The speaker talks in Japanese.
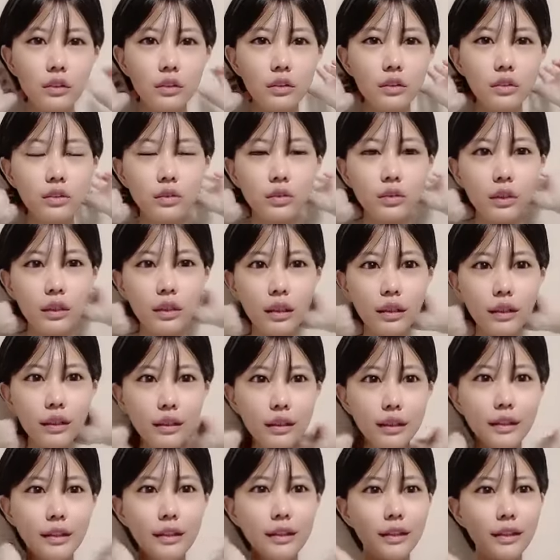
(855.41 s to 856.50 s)
そうやけん
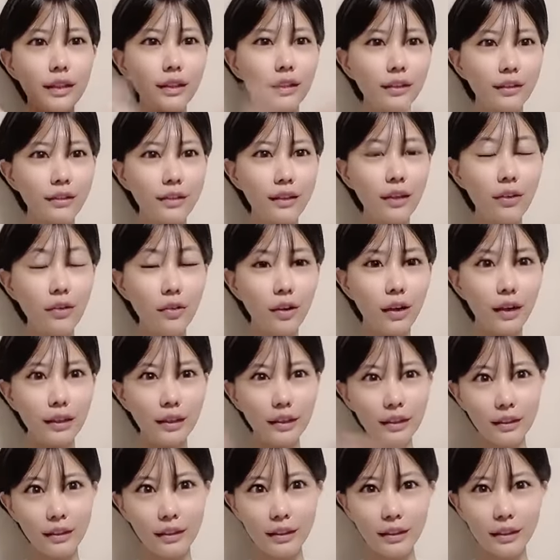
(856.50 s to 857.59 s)
1か0が
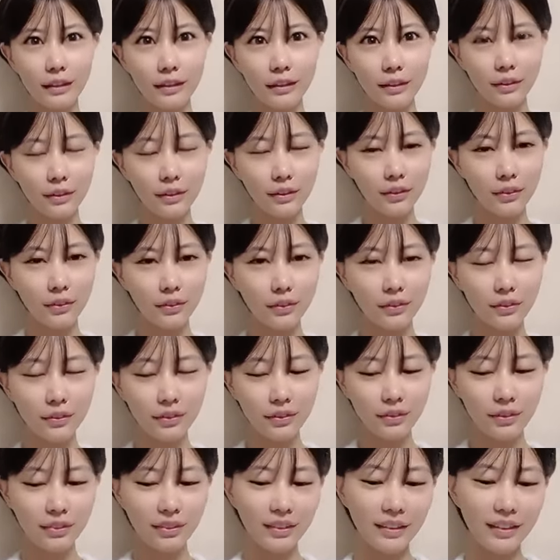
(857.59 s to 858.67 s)
1なんですよ
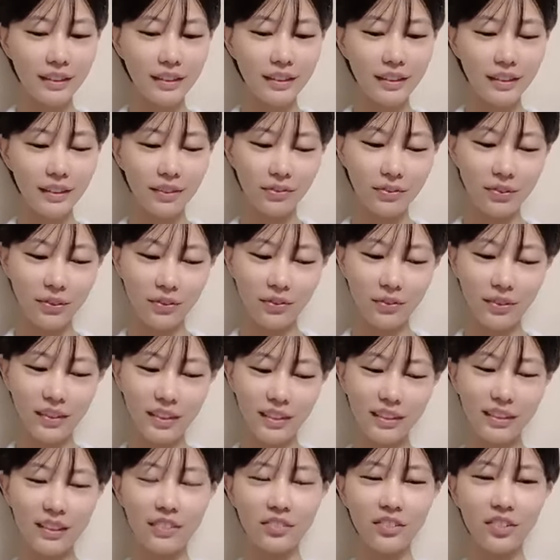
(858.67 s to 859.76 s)
だからもうみ
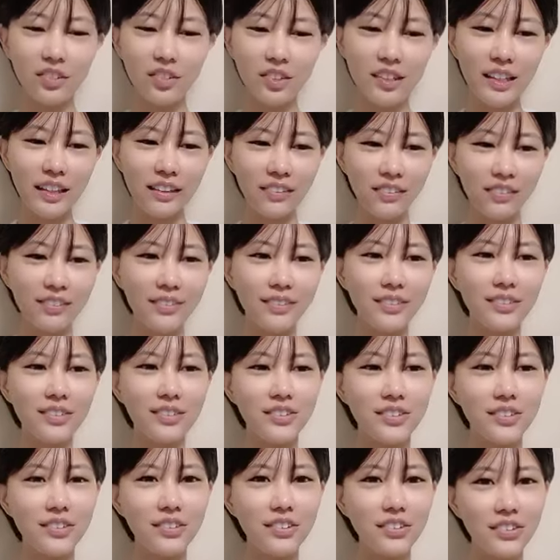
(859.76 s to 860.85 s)
んなもう算数の
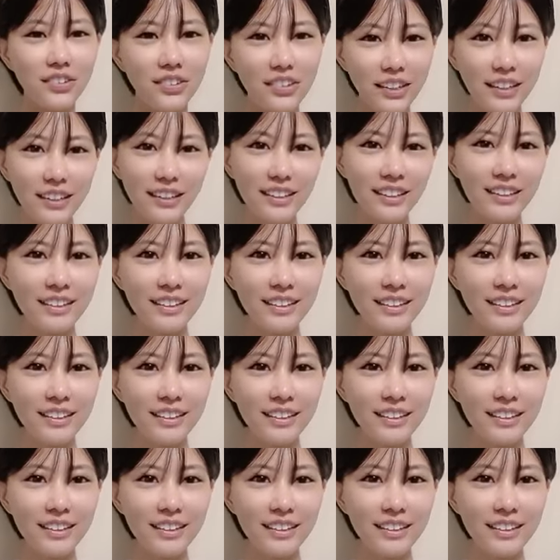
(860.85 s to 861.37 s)
授業よね